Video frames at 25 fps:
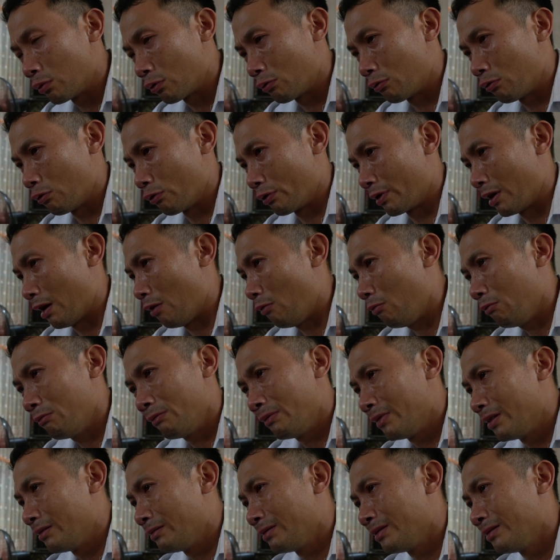nỗi đau
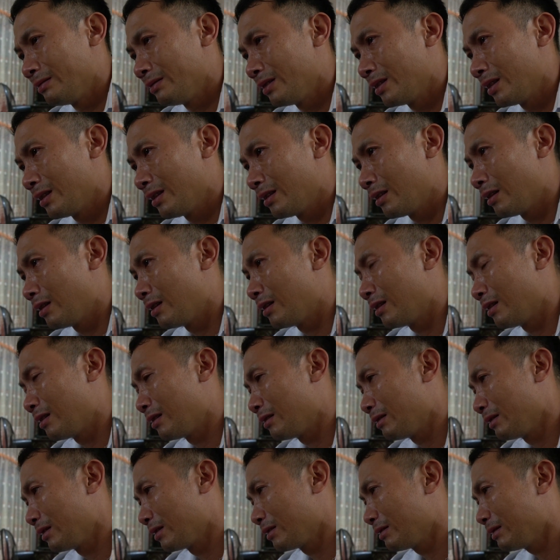
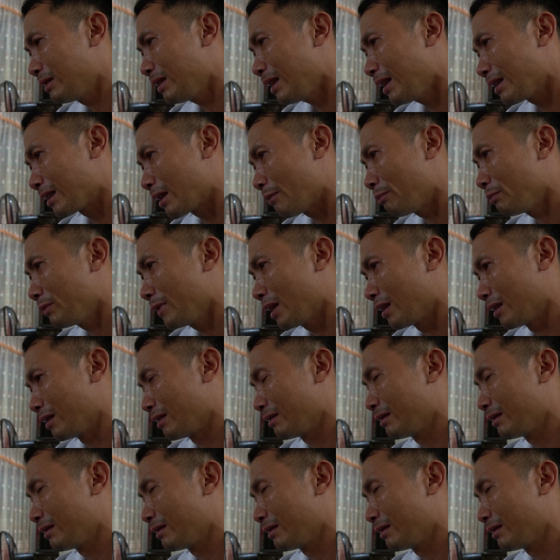thế chấp nhận